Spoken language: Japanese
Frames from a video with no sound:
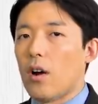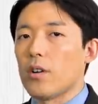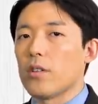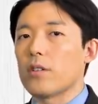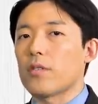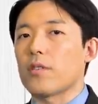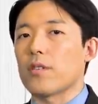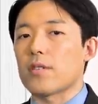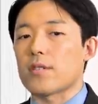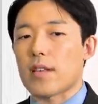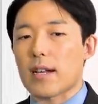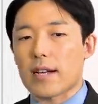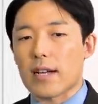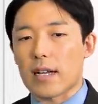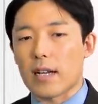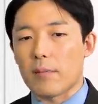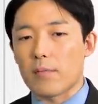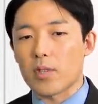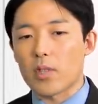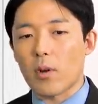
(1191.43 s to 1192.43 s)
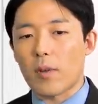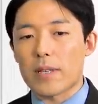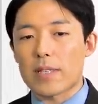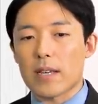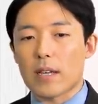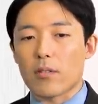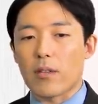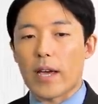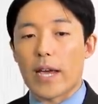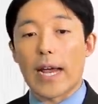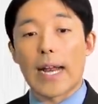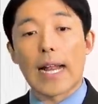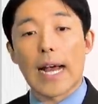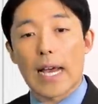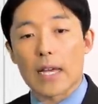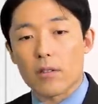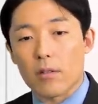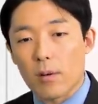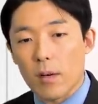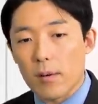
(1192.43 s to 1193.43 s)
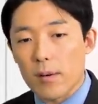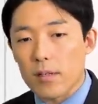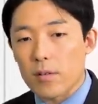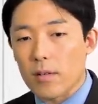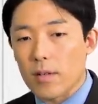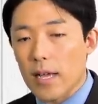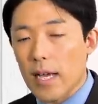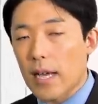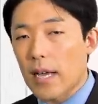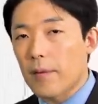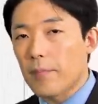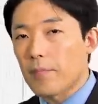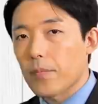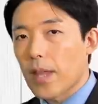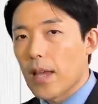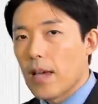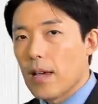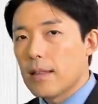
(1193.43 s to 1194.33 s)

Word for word: いうふうに世界が認めざるを得ないと思いますよね。